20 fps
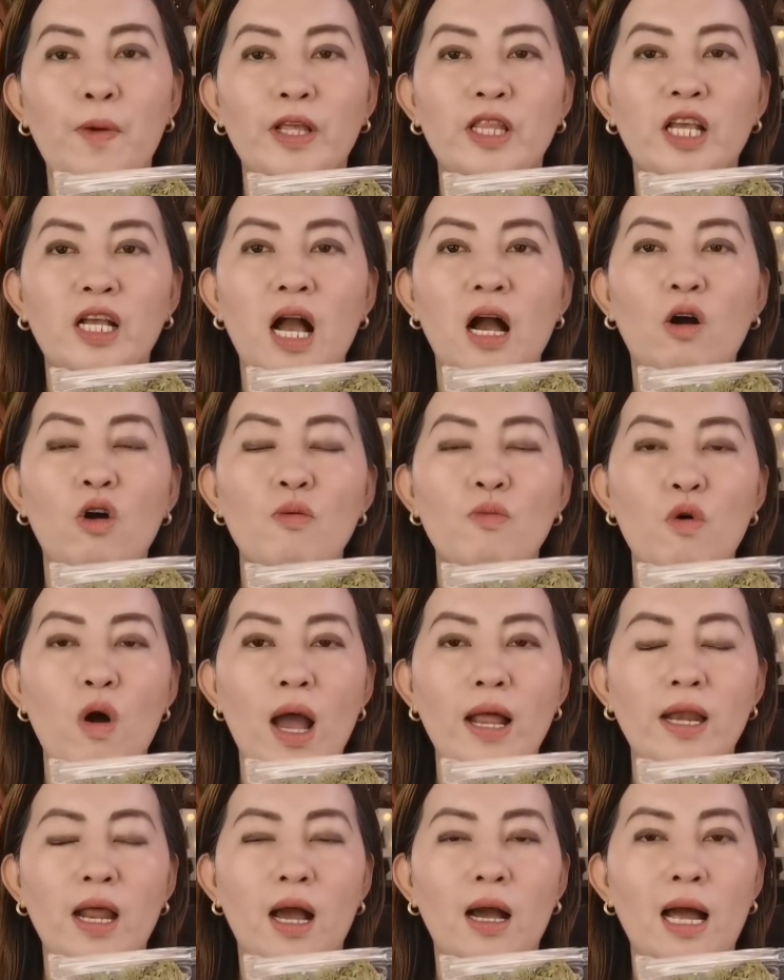pwede kang
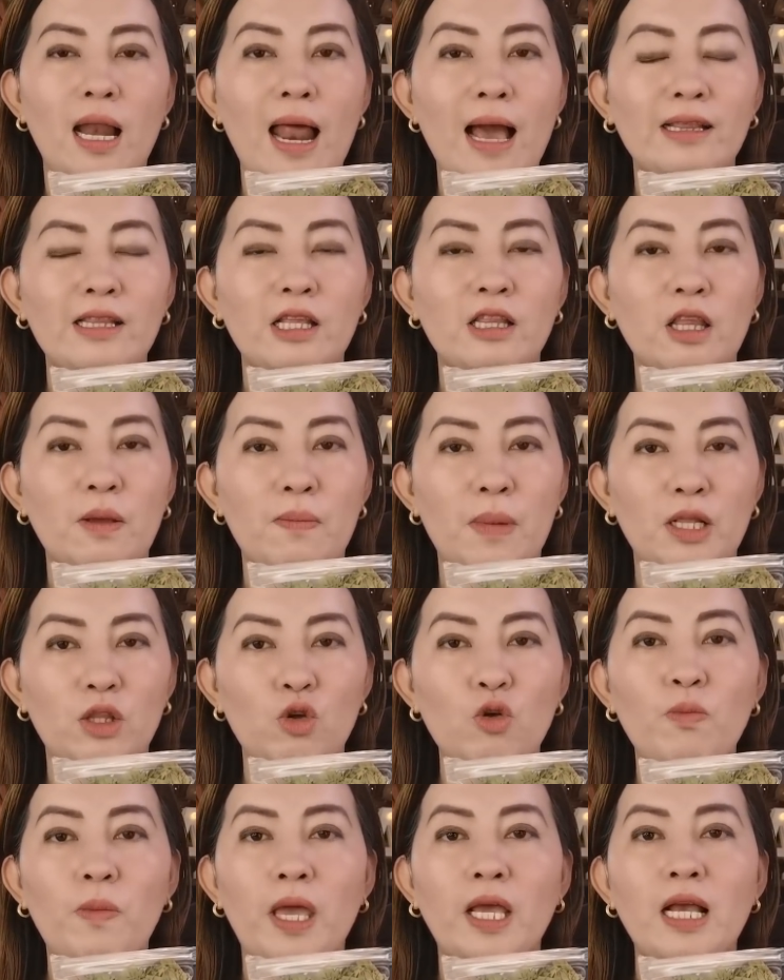kumuha ng kalahating
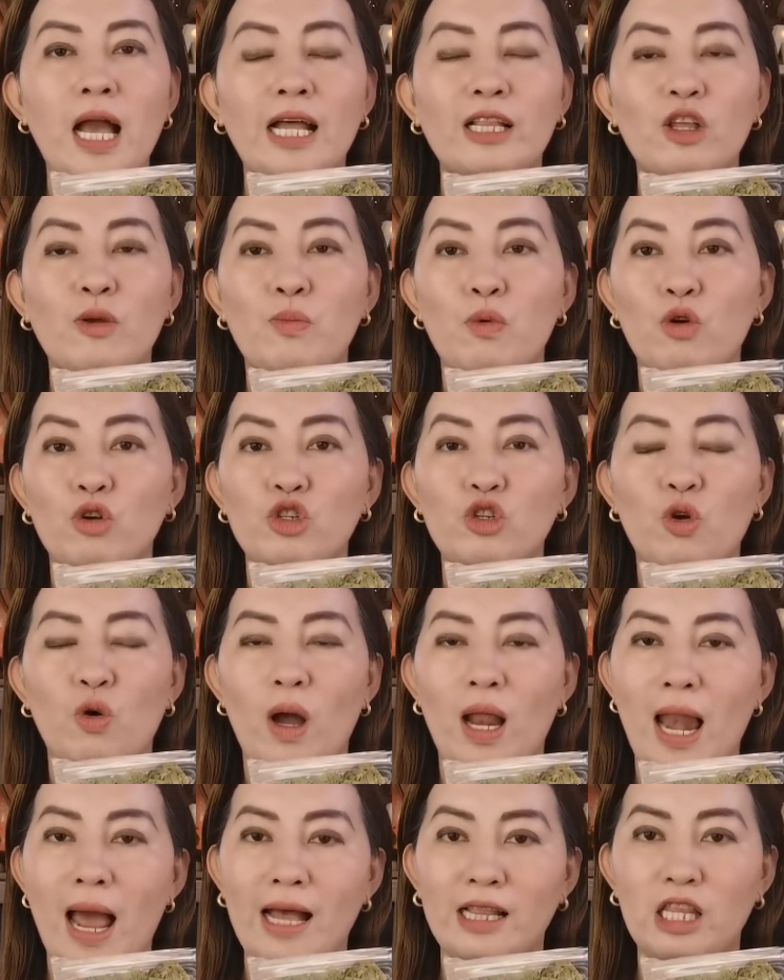timbang tubig at ibuhos
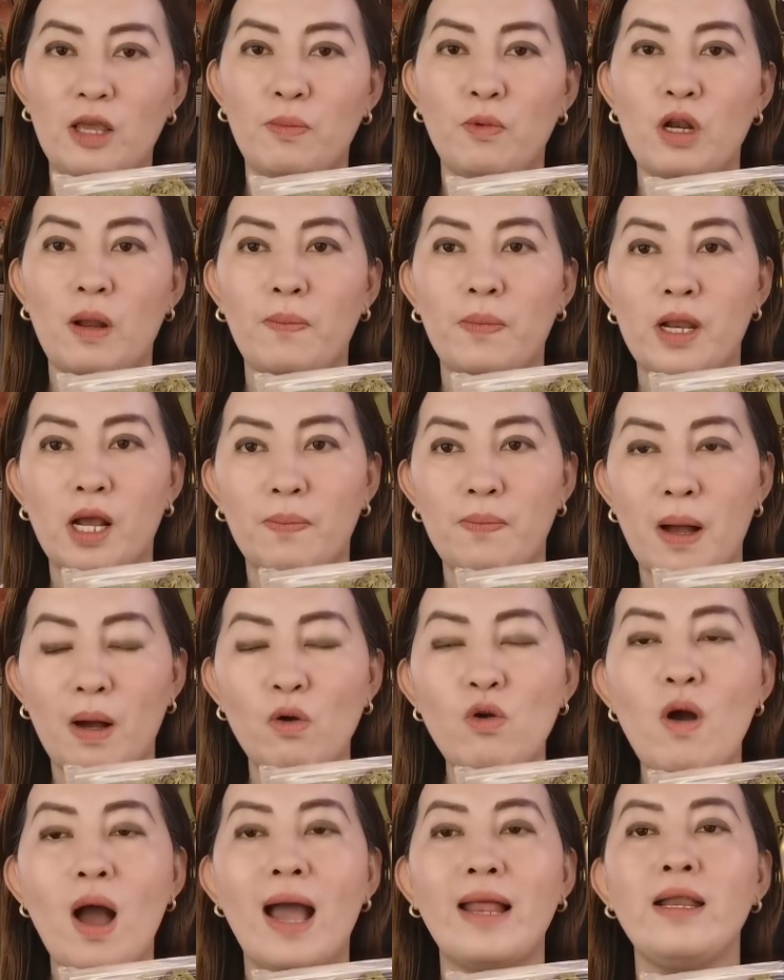yung kalahati po na
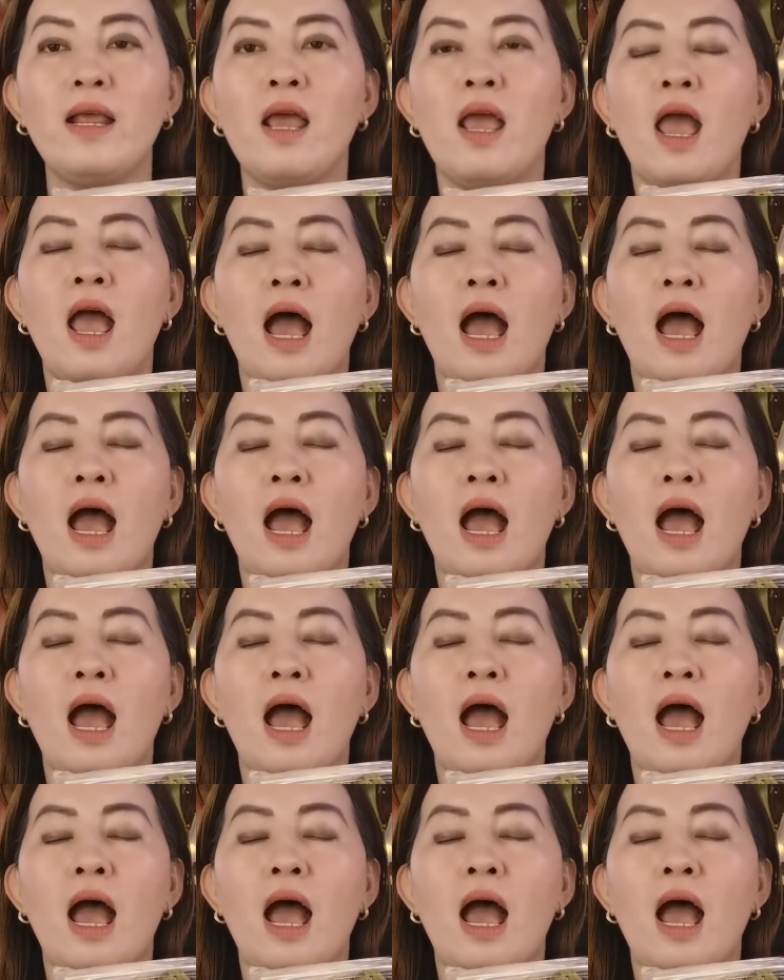pinagpakuluan